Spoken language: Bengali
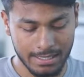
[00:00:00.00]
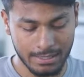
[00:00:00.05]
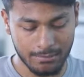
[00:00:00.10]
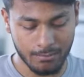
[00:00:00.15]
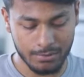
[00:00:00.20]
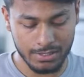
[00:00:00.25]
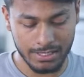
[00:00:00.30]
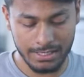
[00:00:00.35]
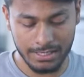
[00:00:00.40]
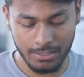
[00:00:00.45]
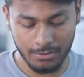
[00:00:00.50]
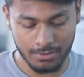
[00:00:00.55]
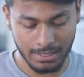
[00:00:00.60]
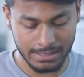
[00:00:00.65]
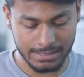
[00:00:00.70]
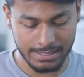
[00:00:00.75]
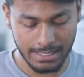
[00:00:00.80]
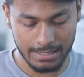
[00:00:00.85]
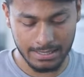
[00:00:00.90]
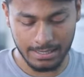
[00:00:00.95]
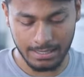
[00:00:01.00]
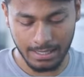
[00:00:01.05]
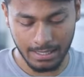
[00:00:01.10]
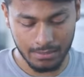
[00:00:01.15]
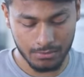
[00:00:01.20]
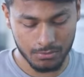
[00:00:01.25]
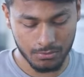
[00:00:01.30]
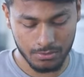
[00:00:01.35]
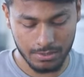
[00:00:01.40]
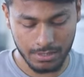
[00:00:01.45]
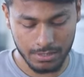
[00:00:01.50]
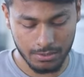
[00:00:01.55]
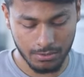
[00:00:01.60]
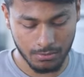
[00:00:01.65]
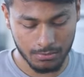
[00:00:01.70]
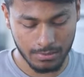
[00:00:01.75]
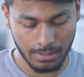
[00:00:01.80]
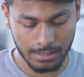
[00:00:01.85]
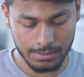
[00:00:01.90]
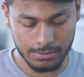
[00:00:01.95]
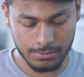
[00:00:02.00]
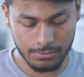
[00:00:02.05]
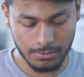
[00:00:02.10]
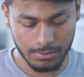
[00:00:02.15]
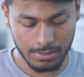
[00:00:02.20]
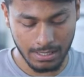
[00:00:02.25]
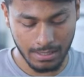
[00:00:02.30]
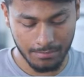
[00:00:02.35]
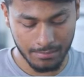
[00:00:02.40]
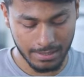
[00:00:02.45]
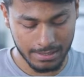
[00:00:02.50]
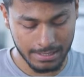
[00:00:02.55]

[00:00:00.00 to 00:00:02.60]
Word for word: দেখব দ্বিতীয় টাস্কের দিকে তো দ্বিতীয় টাস্ক যদি আমরা